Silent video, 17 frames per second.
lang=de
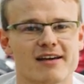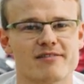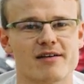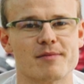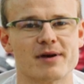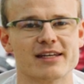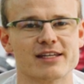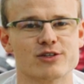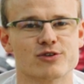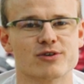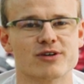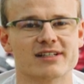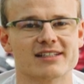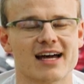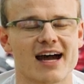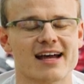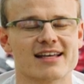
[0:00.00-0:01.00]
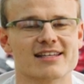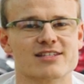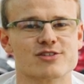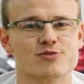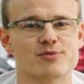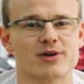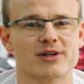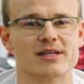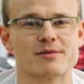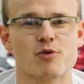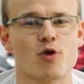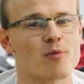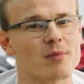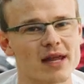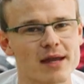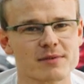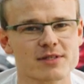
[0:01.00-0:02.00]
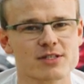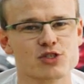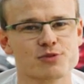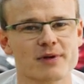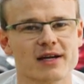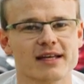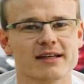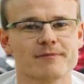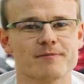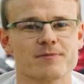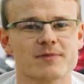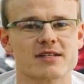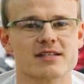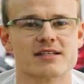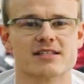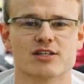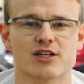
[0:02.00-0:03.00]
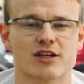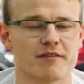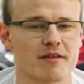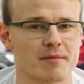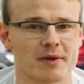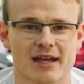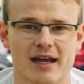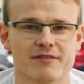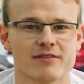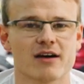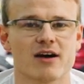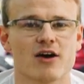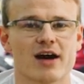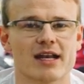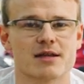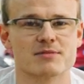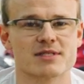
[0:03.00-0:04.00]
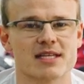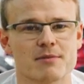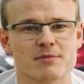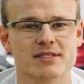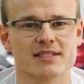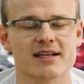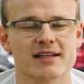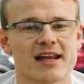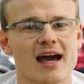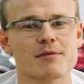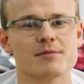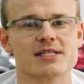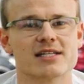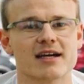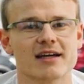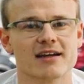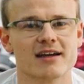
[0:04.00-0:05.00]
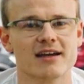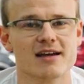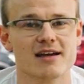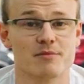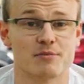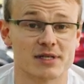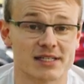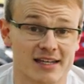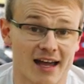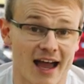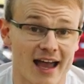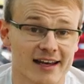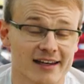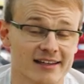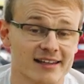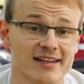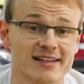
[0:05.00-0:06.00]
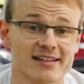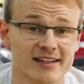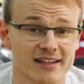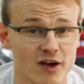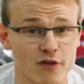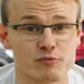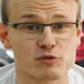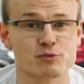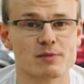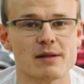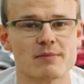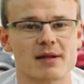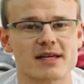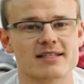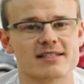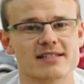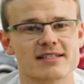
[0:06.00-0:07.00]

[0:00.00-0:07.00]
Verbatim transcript: wenn man nicht nur da ist, über die Probleme zu sprechen, sondern wenn man einfach auch an einem Samstagnachmittag mit den eigenen Kindern auf dem Spielplatz